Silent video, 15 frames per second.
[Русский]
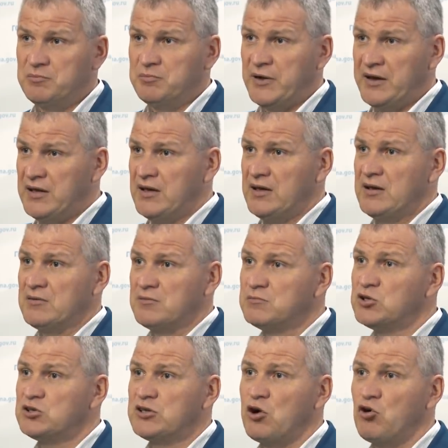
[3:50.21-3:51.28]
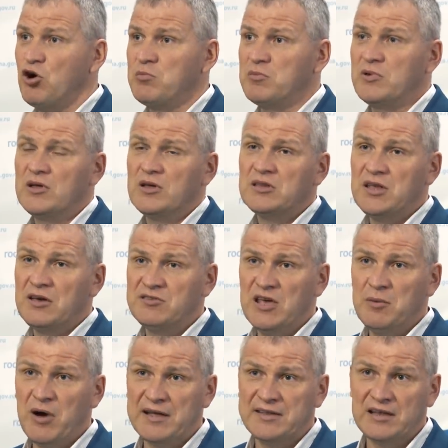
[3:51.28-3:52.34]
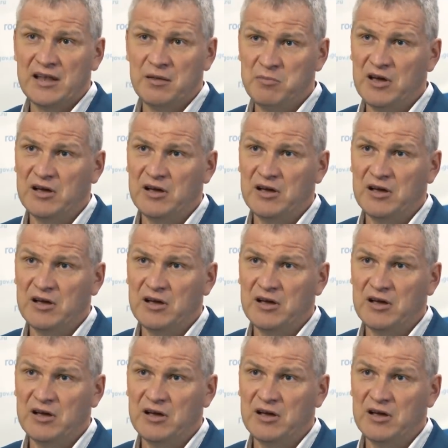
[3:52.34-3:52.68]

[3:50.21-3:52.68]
при вот таком невнимательном,